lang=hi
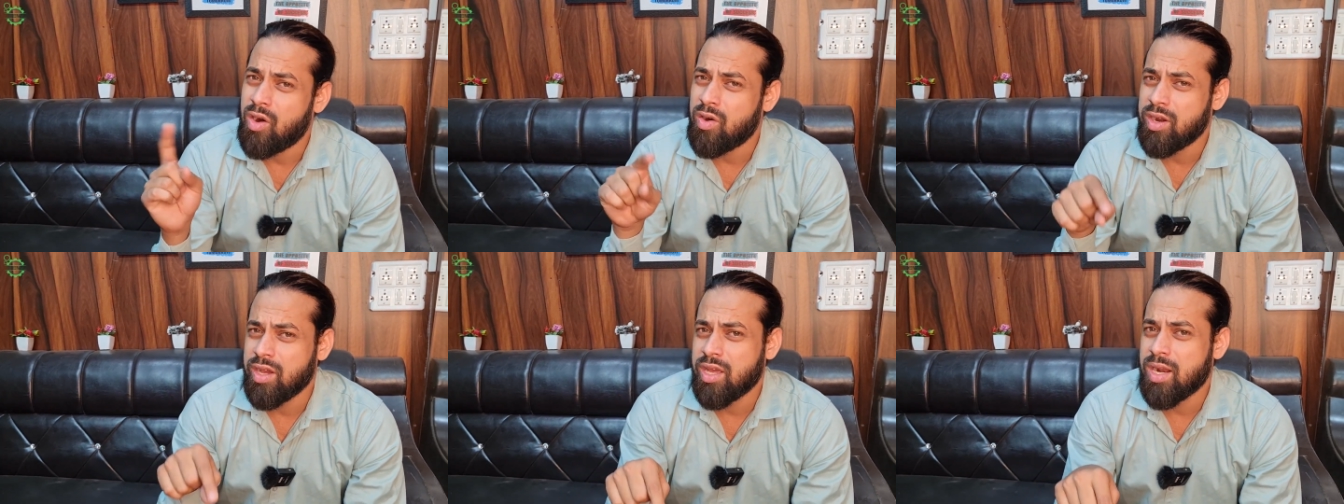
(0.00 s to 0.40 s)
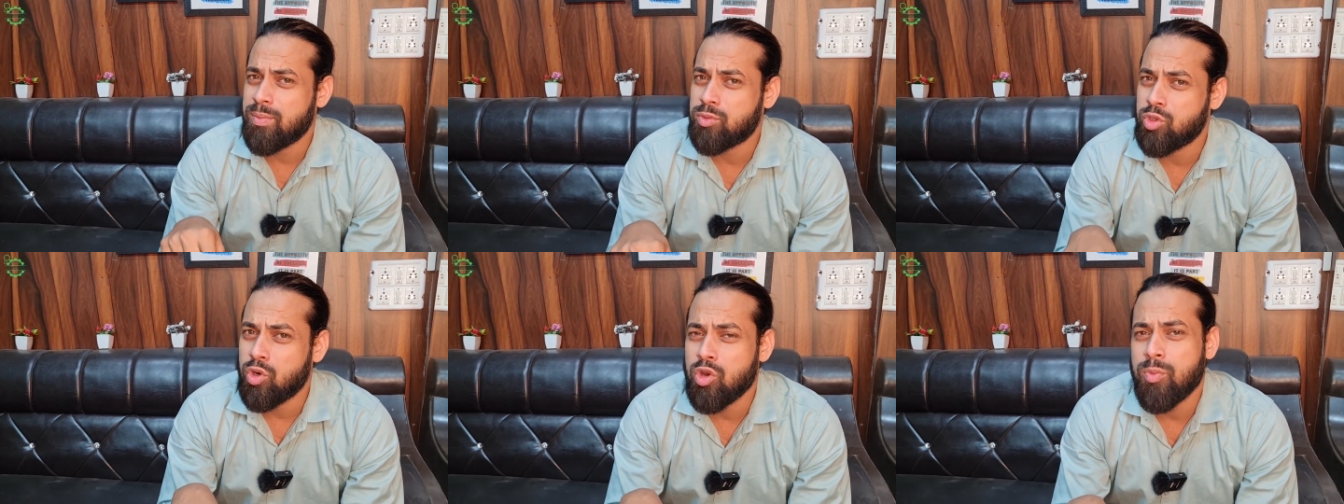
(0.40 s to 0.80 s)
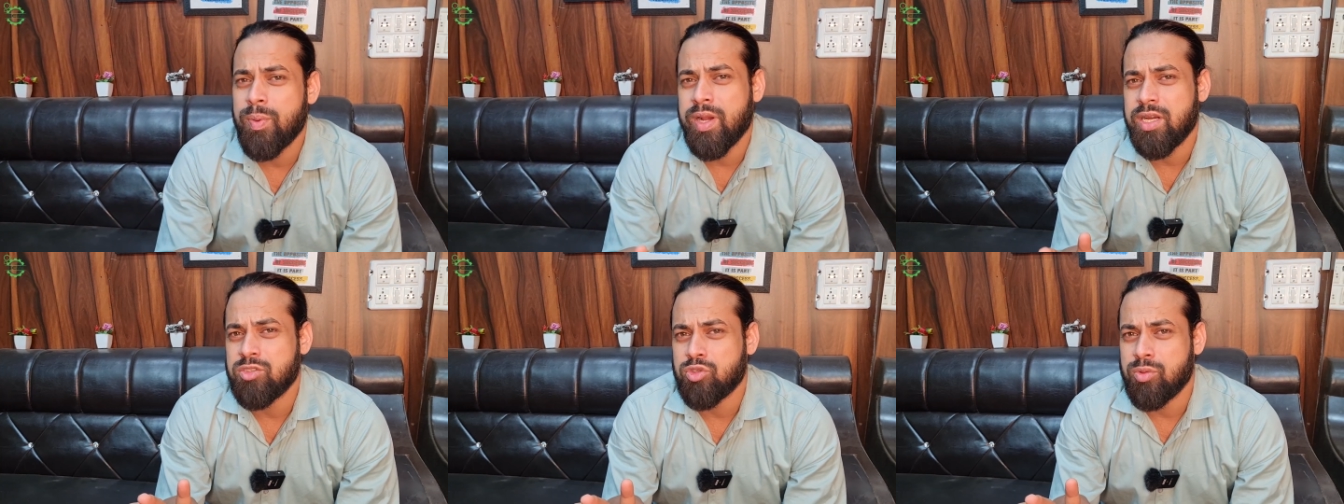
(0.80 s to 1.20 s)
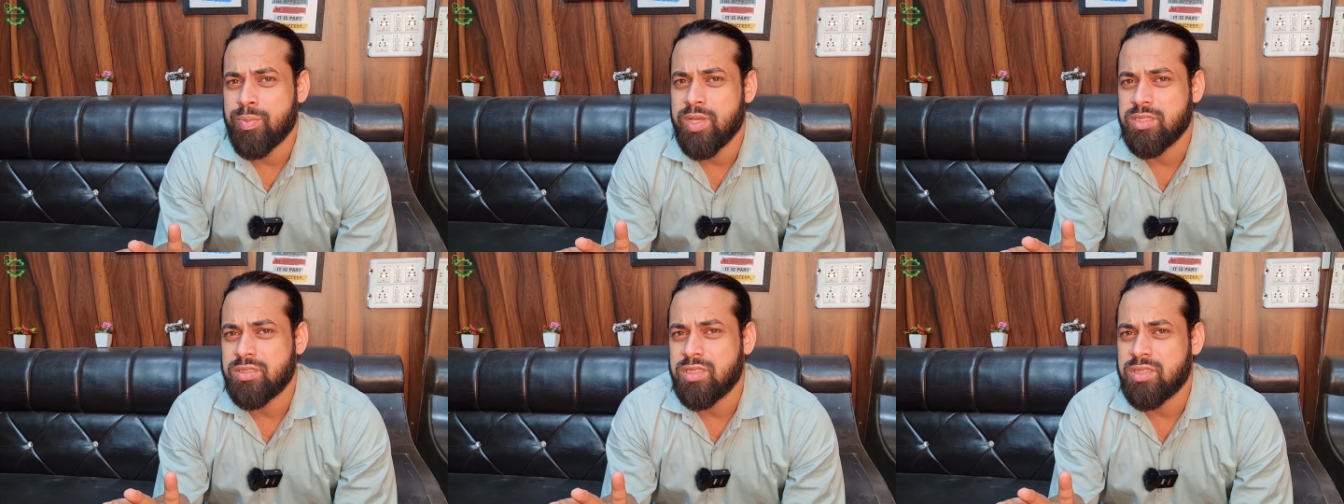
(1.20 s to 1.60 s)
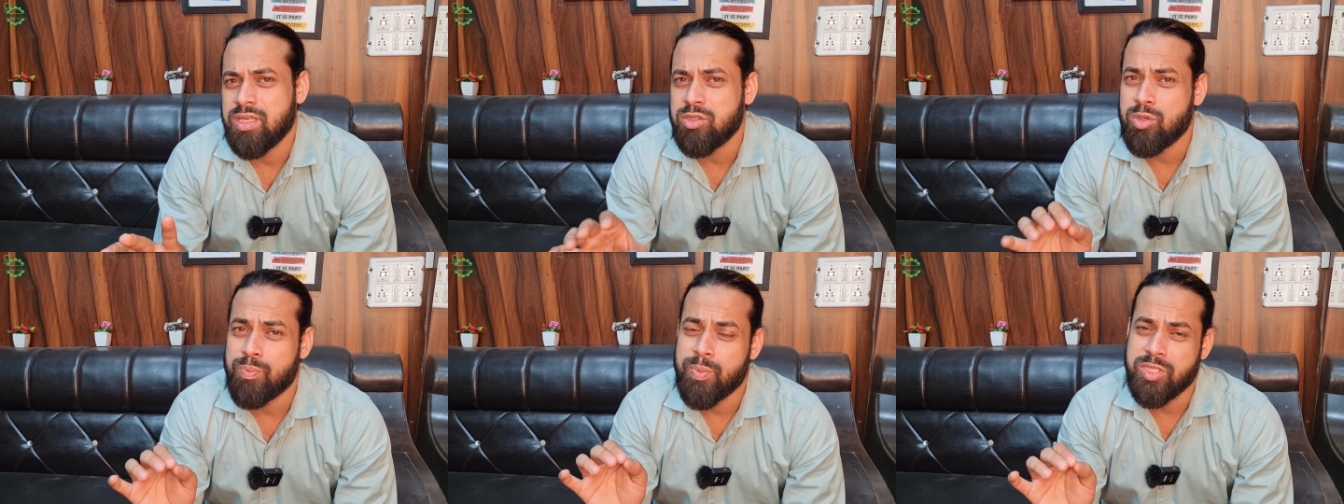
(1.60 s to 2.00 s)
और अगर आप दो रुपये का इसको बेच देते
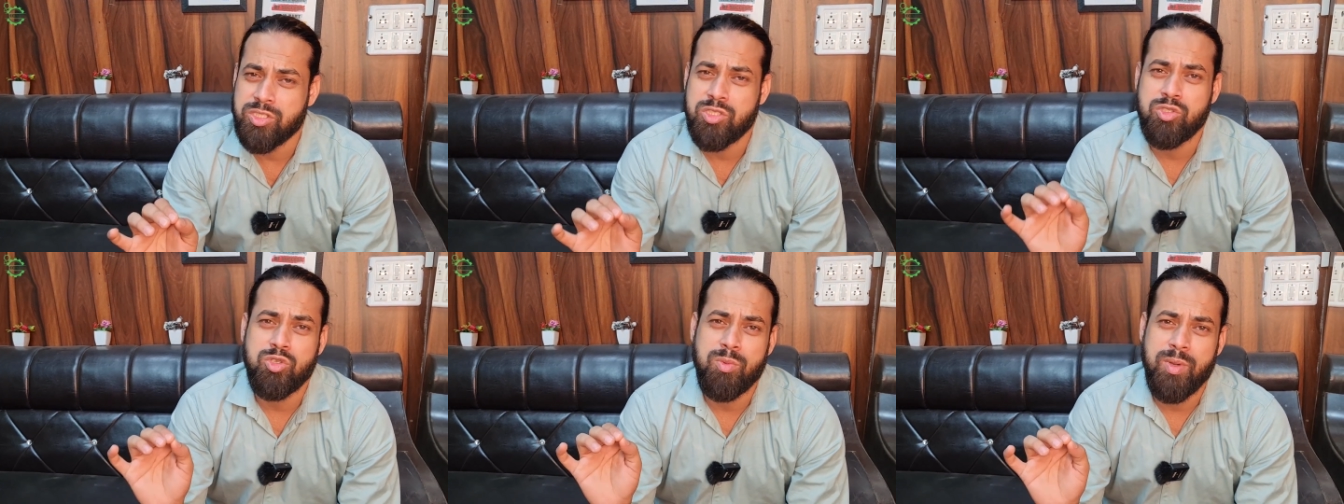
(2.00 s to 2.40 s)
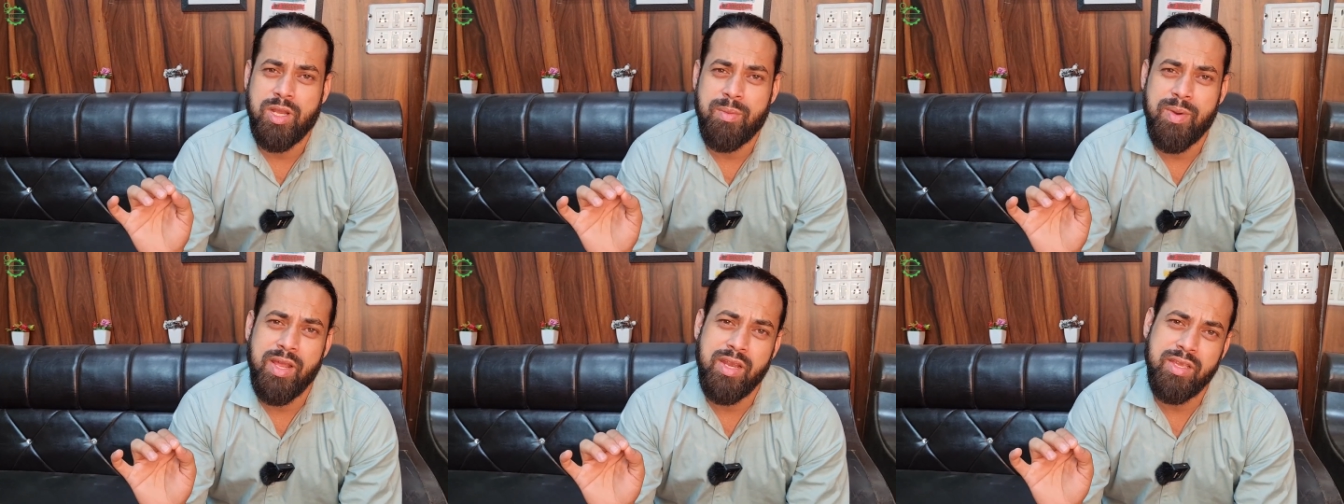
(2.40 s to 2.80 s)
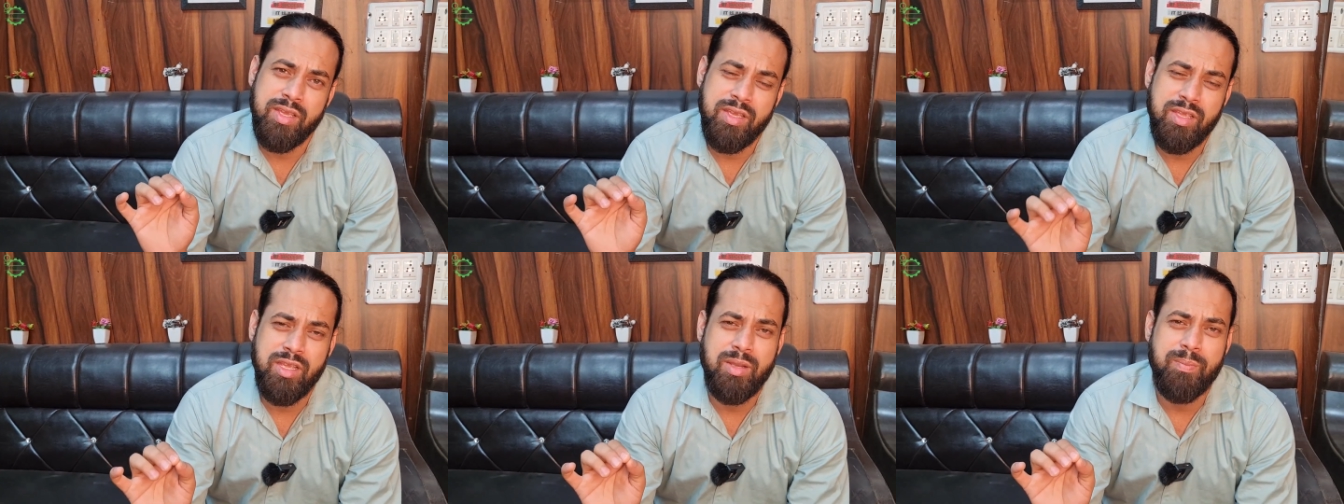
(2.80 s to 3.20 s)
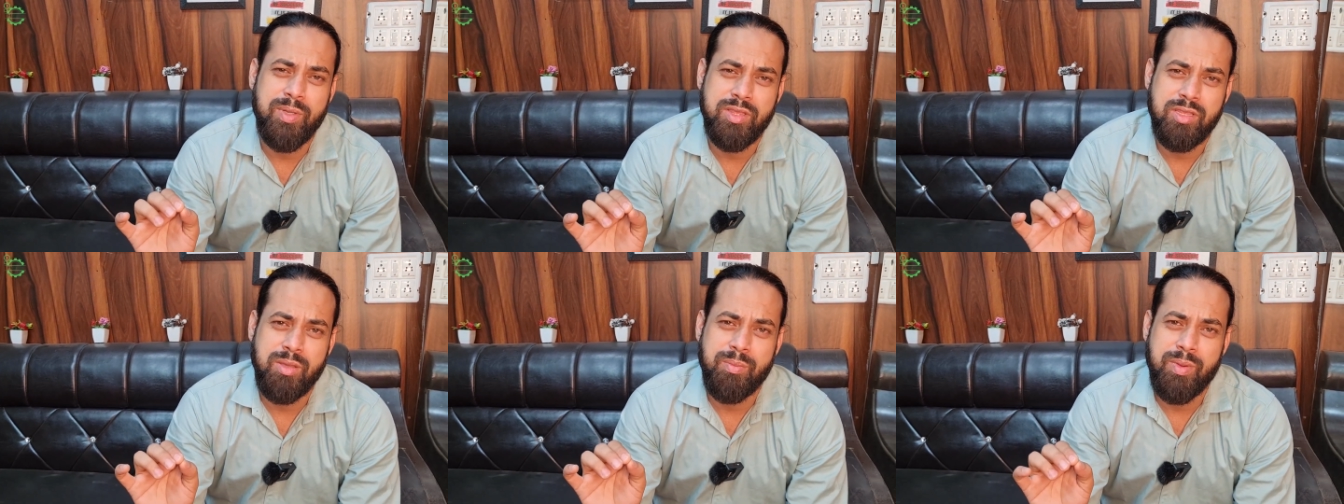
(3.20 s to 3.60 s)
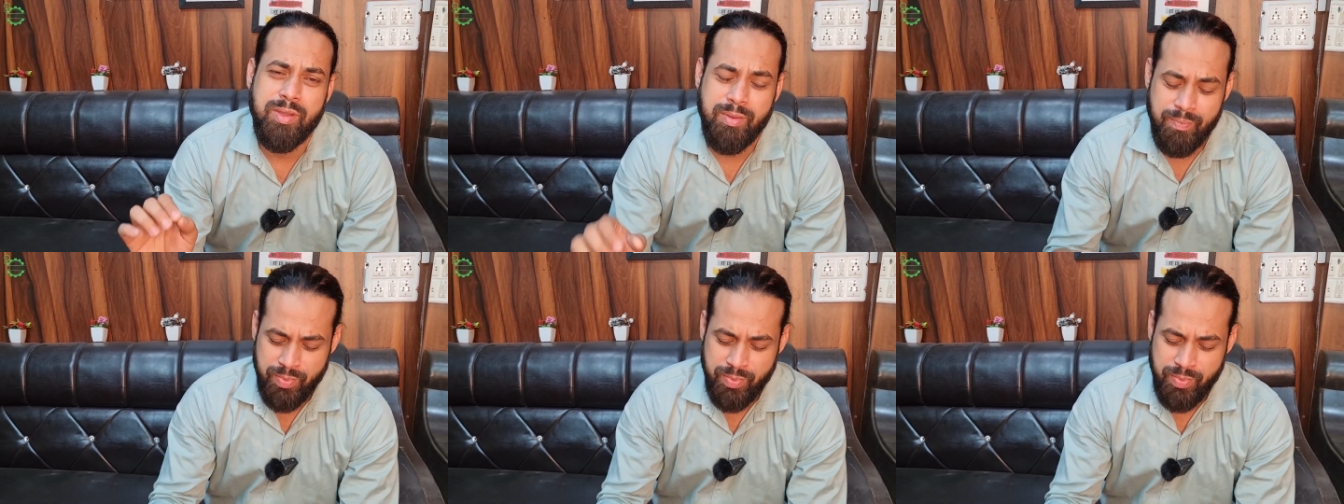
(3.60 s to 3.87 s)
हैं तो पच्चीस रुपये कमा लेंगे एक पत्ते पे